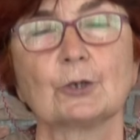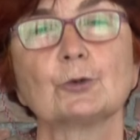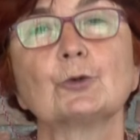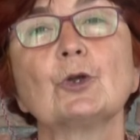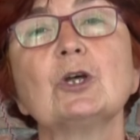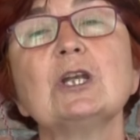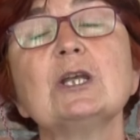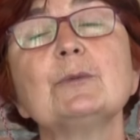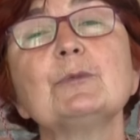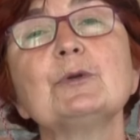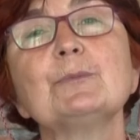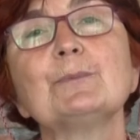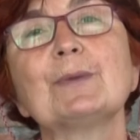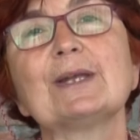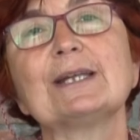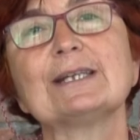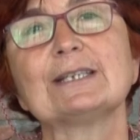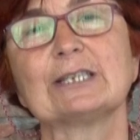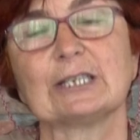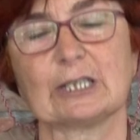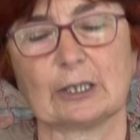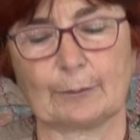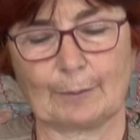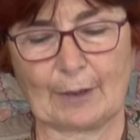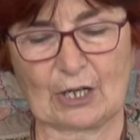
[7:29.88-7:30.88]
Dönemin
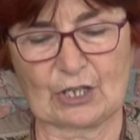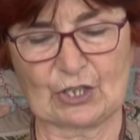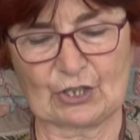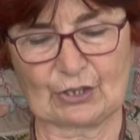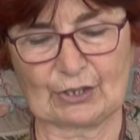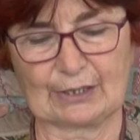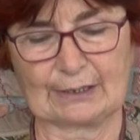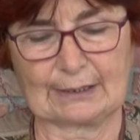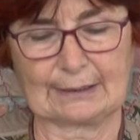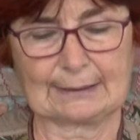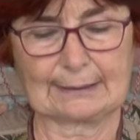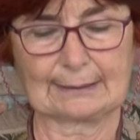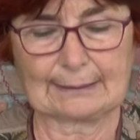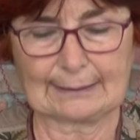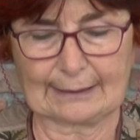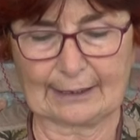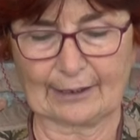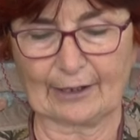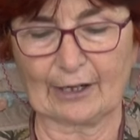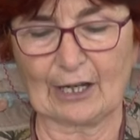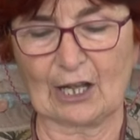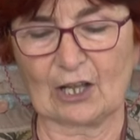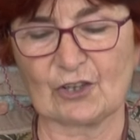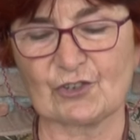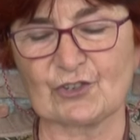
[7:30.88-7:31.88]
belediye başkanı
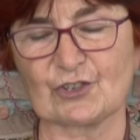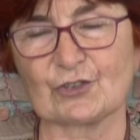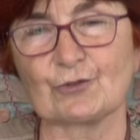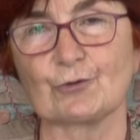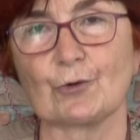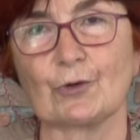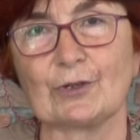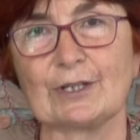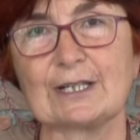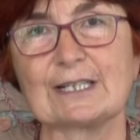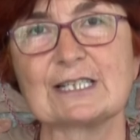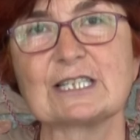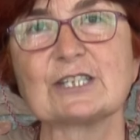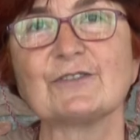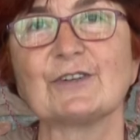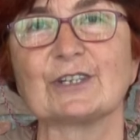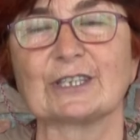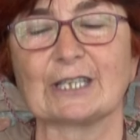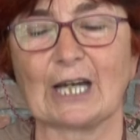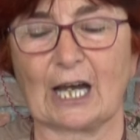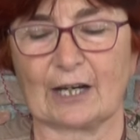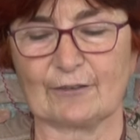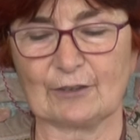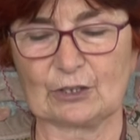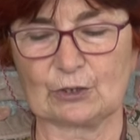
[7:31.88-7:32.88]
Karayalçı'nın önerisi
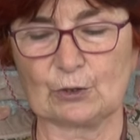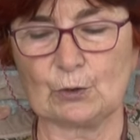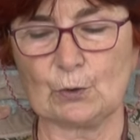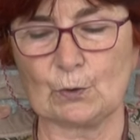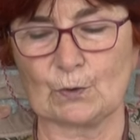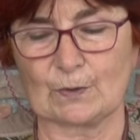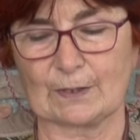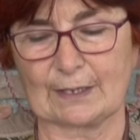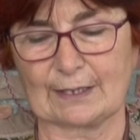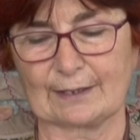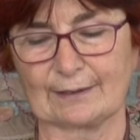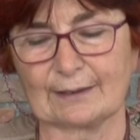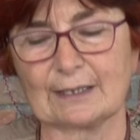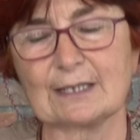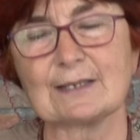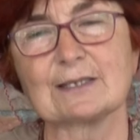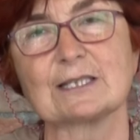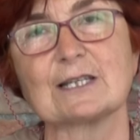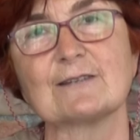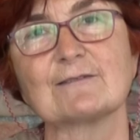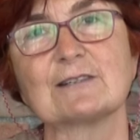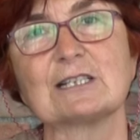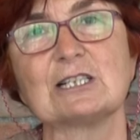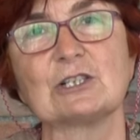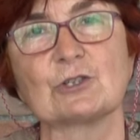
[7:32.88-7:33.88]
ve daveti üzerine
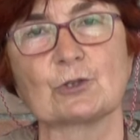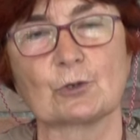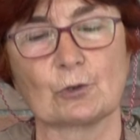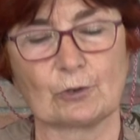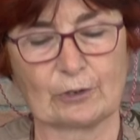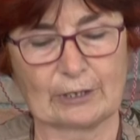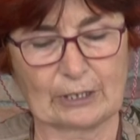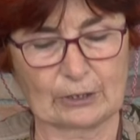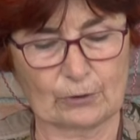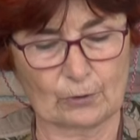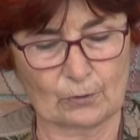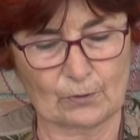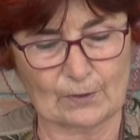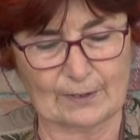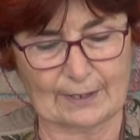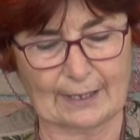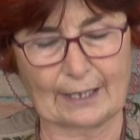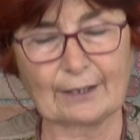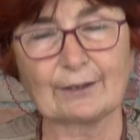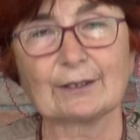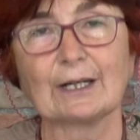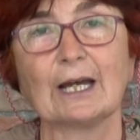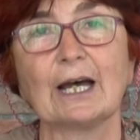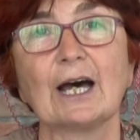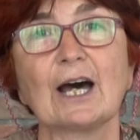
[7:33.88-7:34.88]
sevgili Jülide
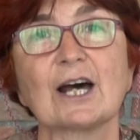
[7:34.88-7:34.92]
Gülizar,